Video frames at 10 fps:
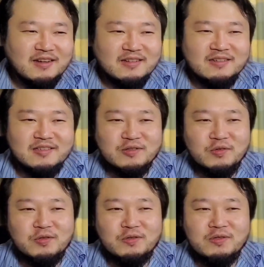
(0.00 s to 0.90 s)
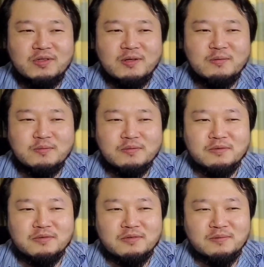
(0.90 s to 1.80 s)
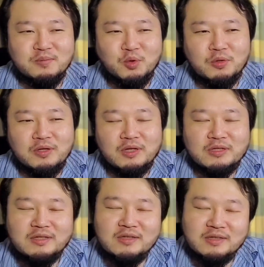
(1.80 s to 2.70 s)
なかちょっと狂ってるものへ、